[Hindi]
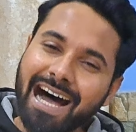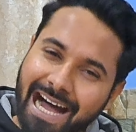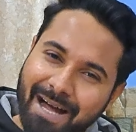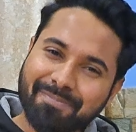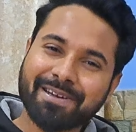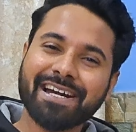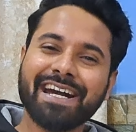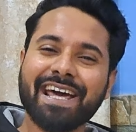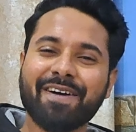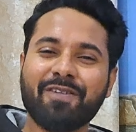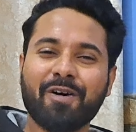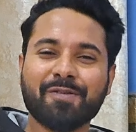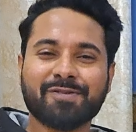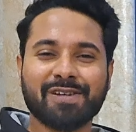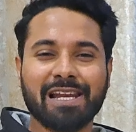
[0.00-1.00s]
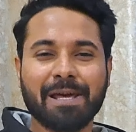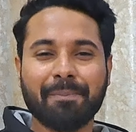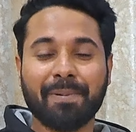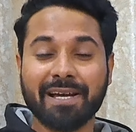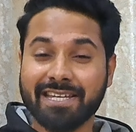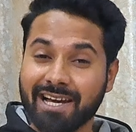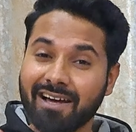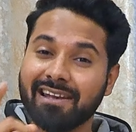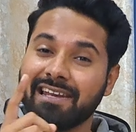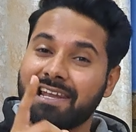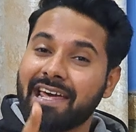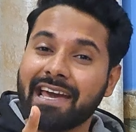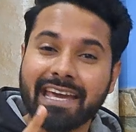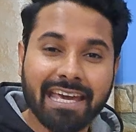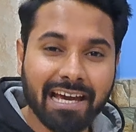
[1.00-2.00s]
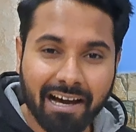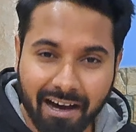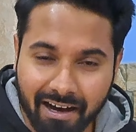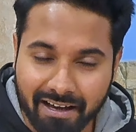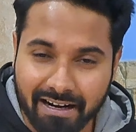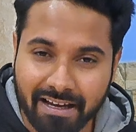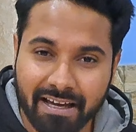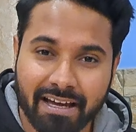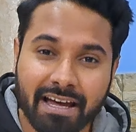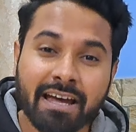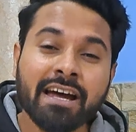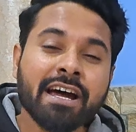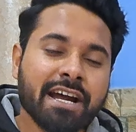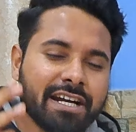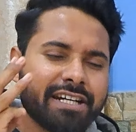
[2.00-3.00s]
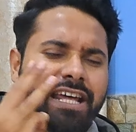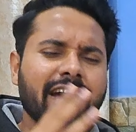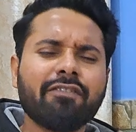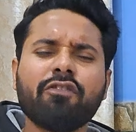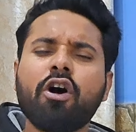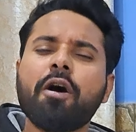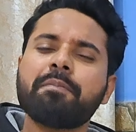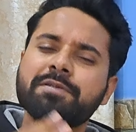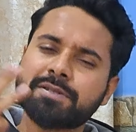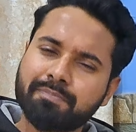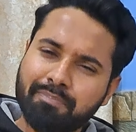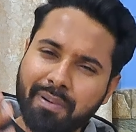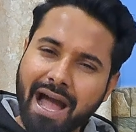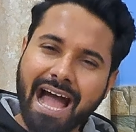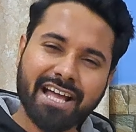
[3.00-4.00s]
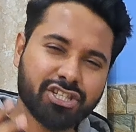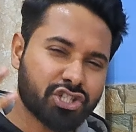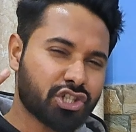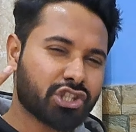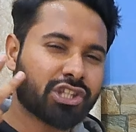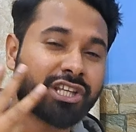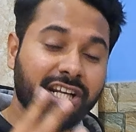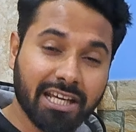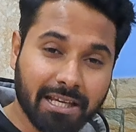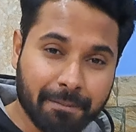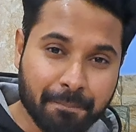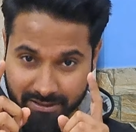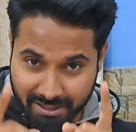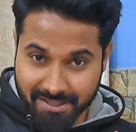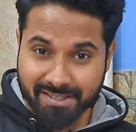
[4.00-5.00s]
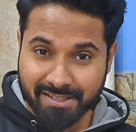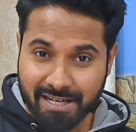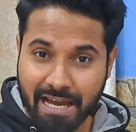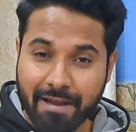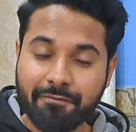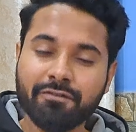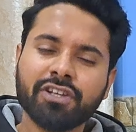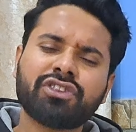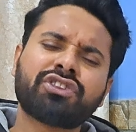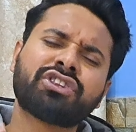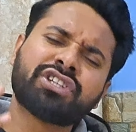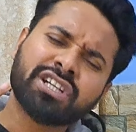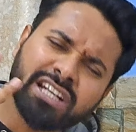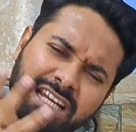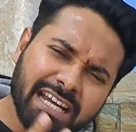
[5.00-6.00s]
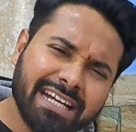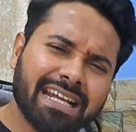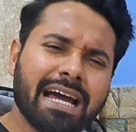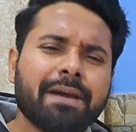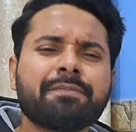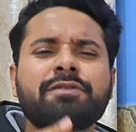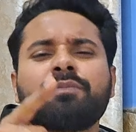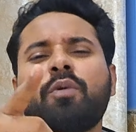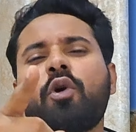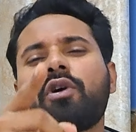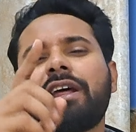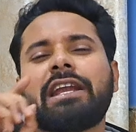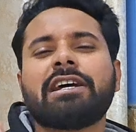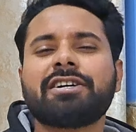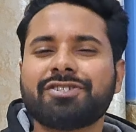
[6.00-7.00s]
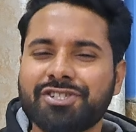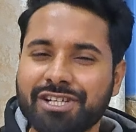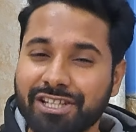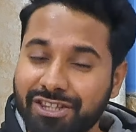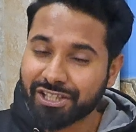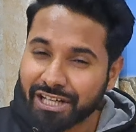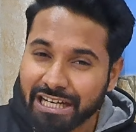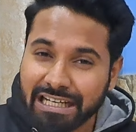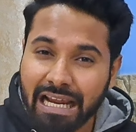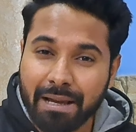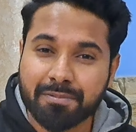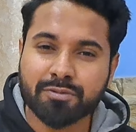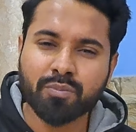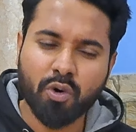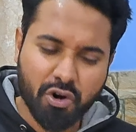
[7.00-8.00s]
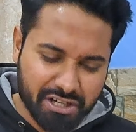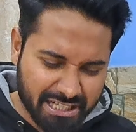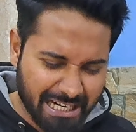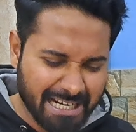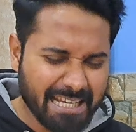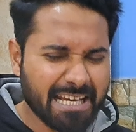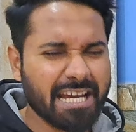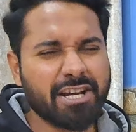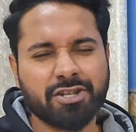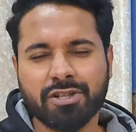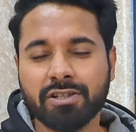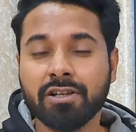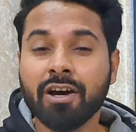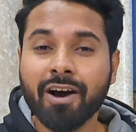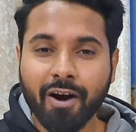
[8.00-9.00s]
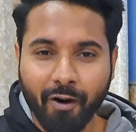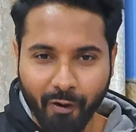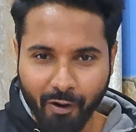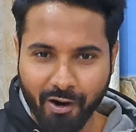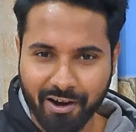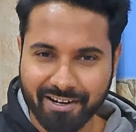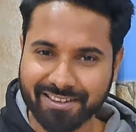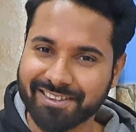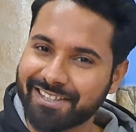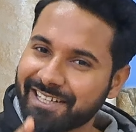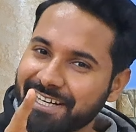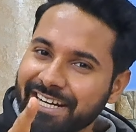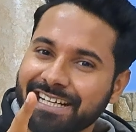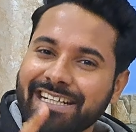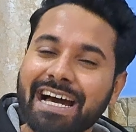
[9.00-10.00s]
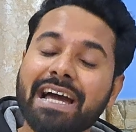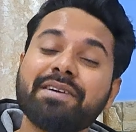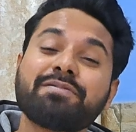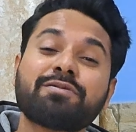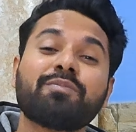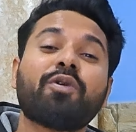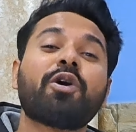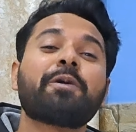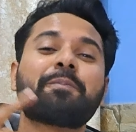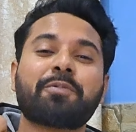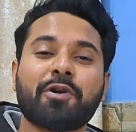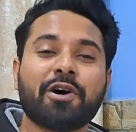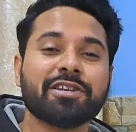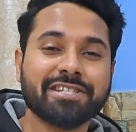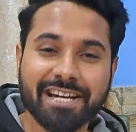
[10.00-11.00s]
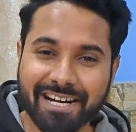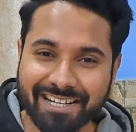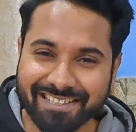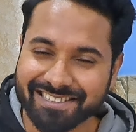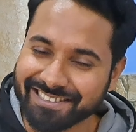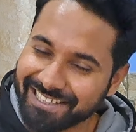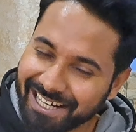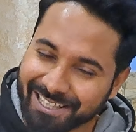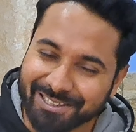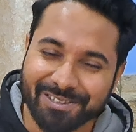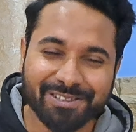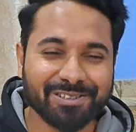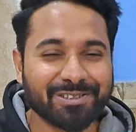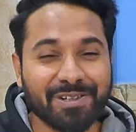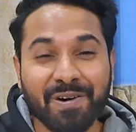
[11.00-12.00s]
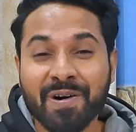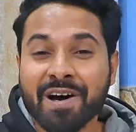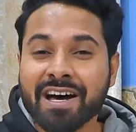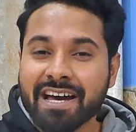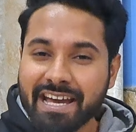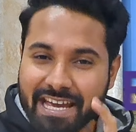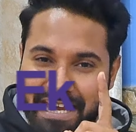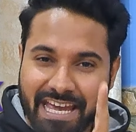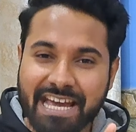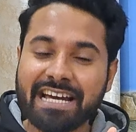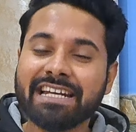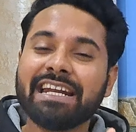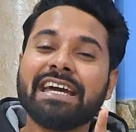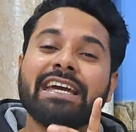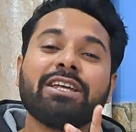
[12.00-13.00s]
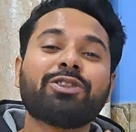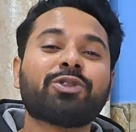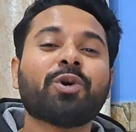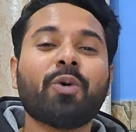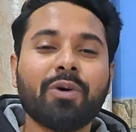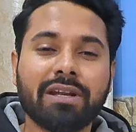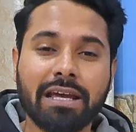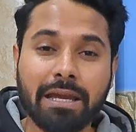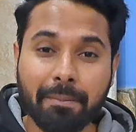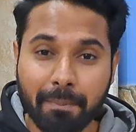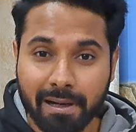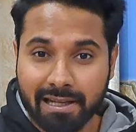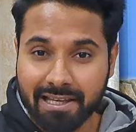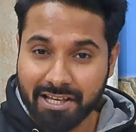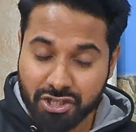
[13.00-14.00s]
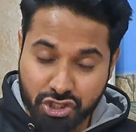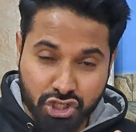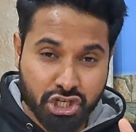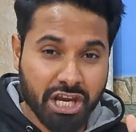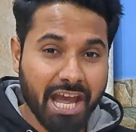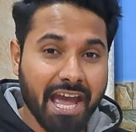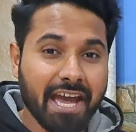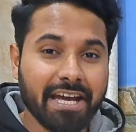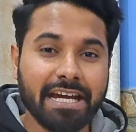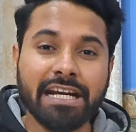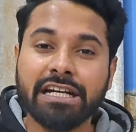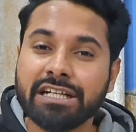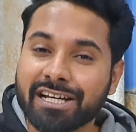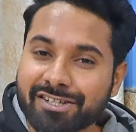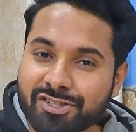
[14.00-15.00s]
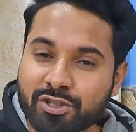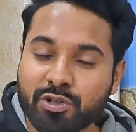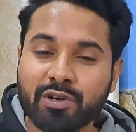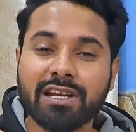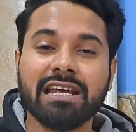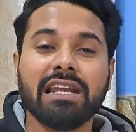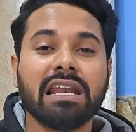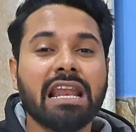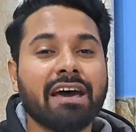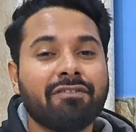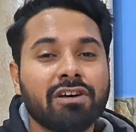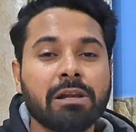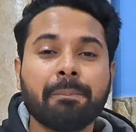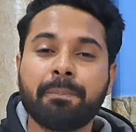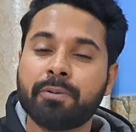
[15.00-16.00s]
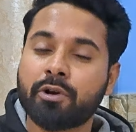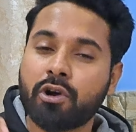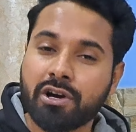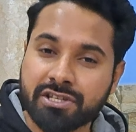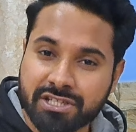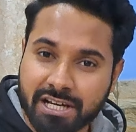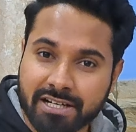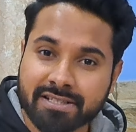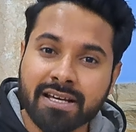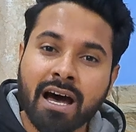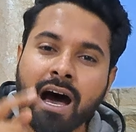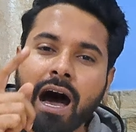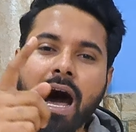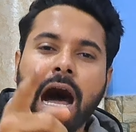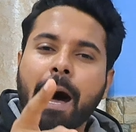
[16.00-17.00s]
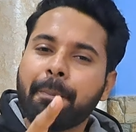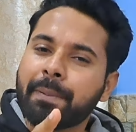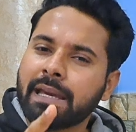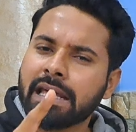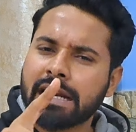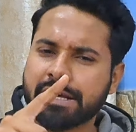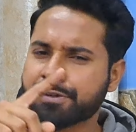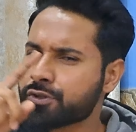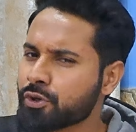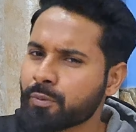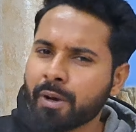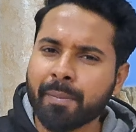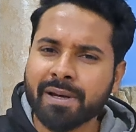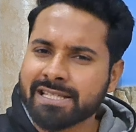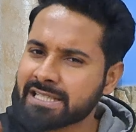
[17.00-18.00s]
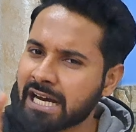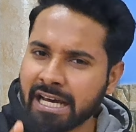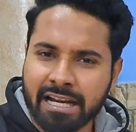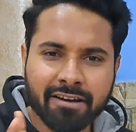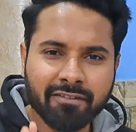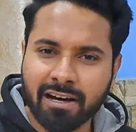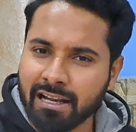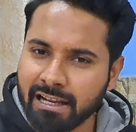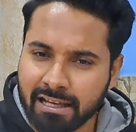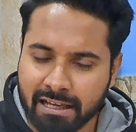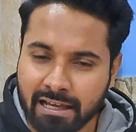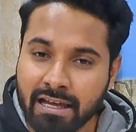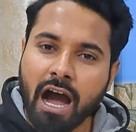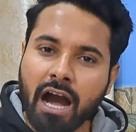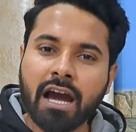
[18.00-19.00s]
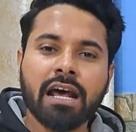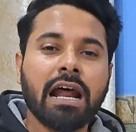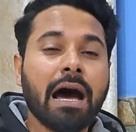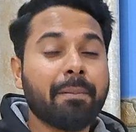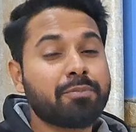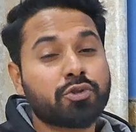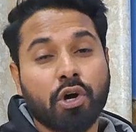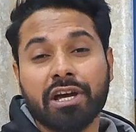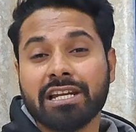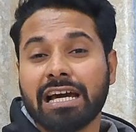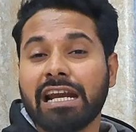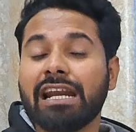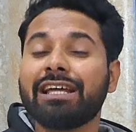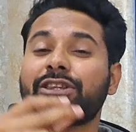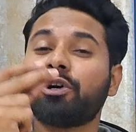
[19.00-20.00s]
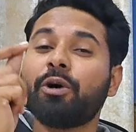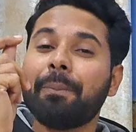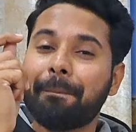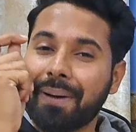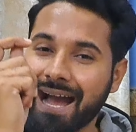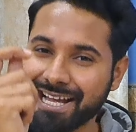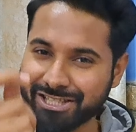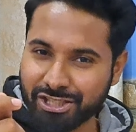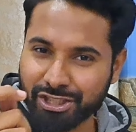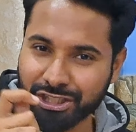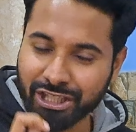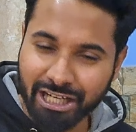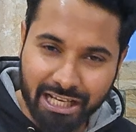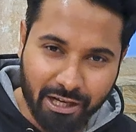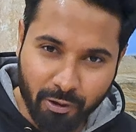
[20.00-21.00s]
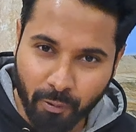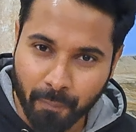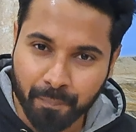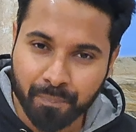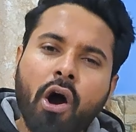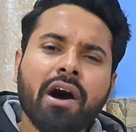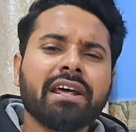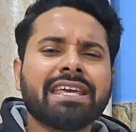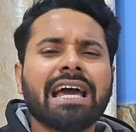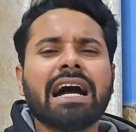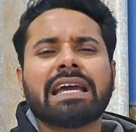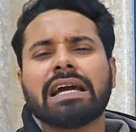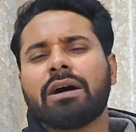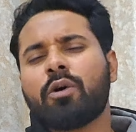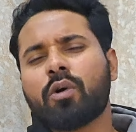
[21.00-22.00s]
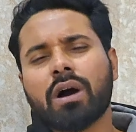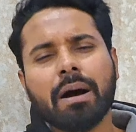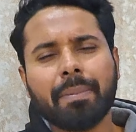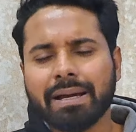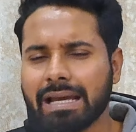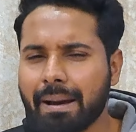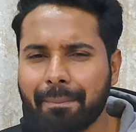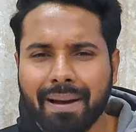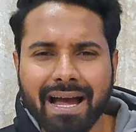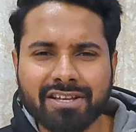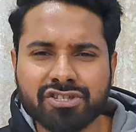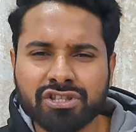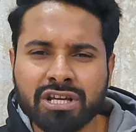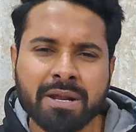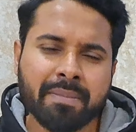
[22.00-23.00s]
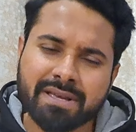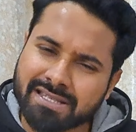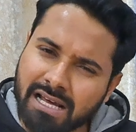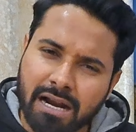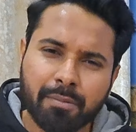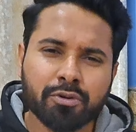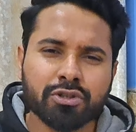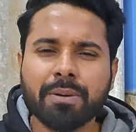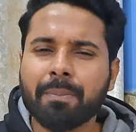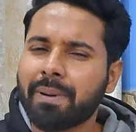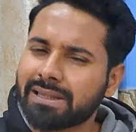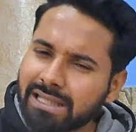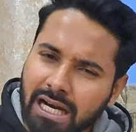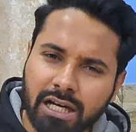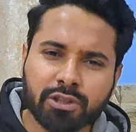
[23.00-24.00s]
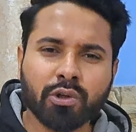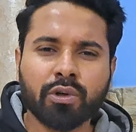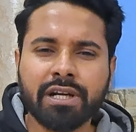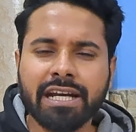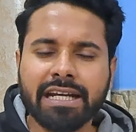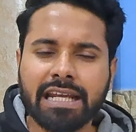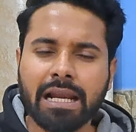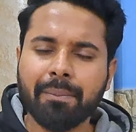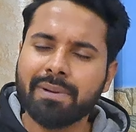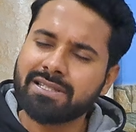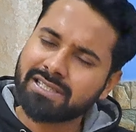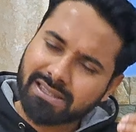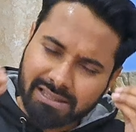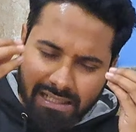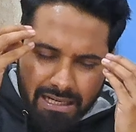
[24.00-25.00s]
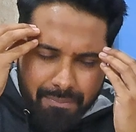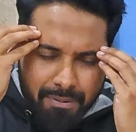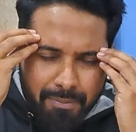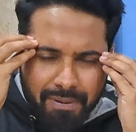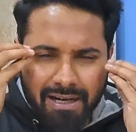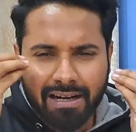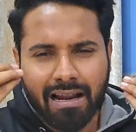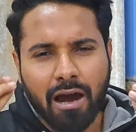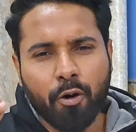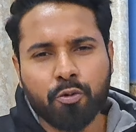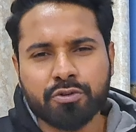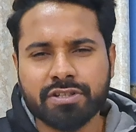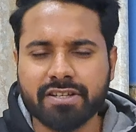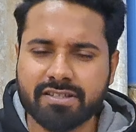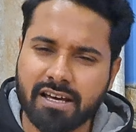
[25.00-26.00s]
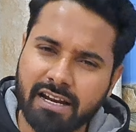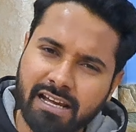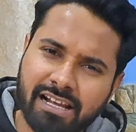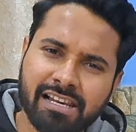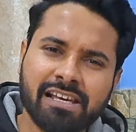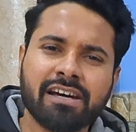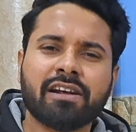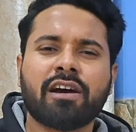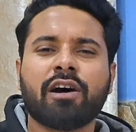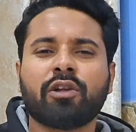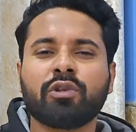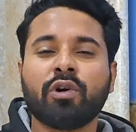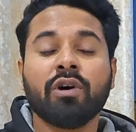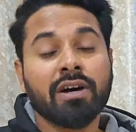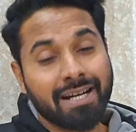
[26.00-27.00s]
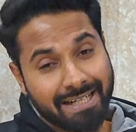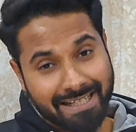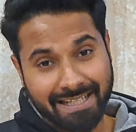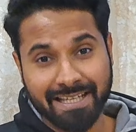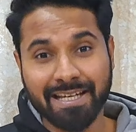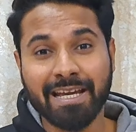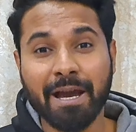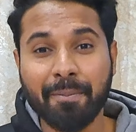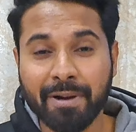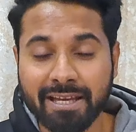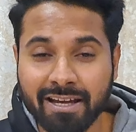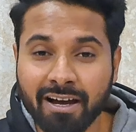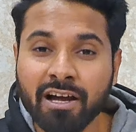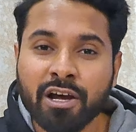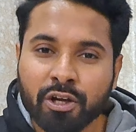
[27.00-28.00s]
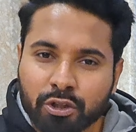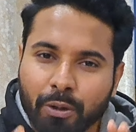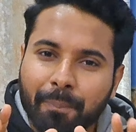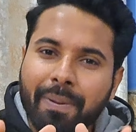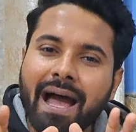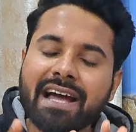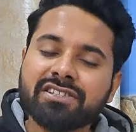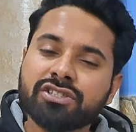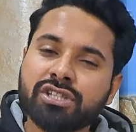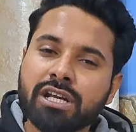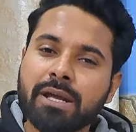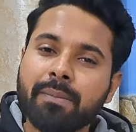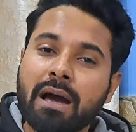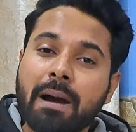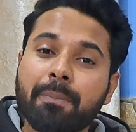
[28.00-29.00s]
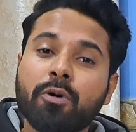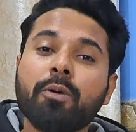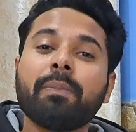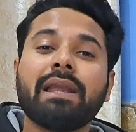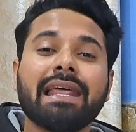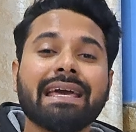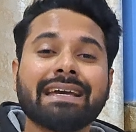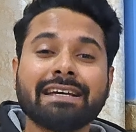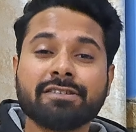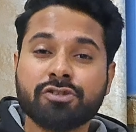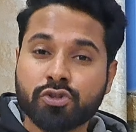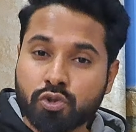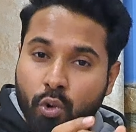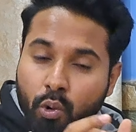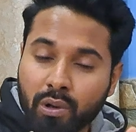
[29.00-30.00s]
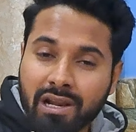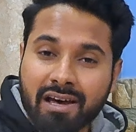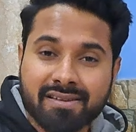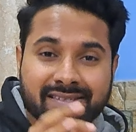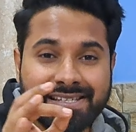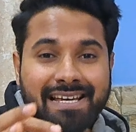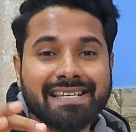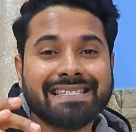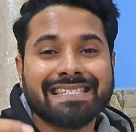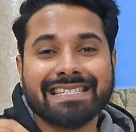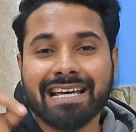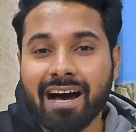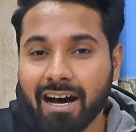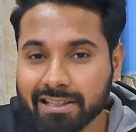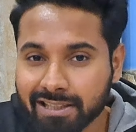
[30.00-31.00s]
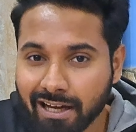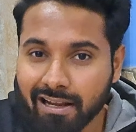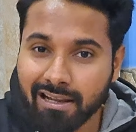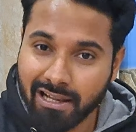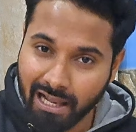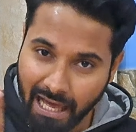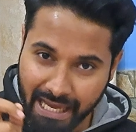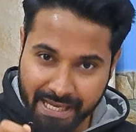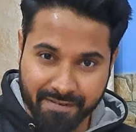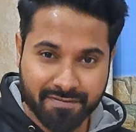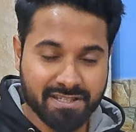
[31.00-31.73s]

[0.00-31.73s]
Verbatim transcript: आपके डेवऑप्स वाले भैया लेके आ रहे हैं DevOps batch 3 this time with 3 times more energy 3 times more dedication और 3 times more project जी हाँ दोस्तों एक नहीं दो नहीं बल्कि छह इंडस्ट्री लेवल प्रोजेक्ट्स आपके रेज्यूमे में जाने वाले हैं अगर आप ज्वाइन कर लेते हो बैच थ्री को और क्या क्या होगा भैया बैच थ्री में जरा मुझे बता दो डिटेल में जितने भी मेरे डाउट है सारे क्लियर कर दो ठीक है भैया तो बैच थ्री में आपको मिलेंगे 16 से ज्यादा लाइव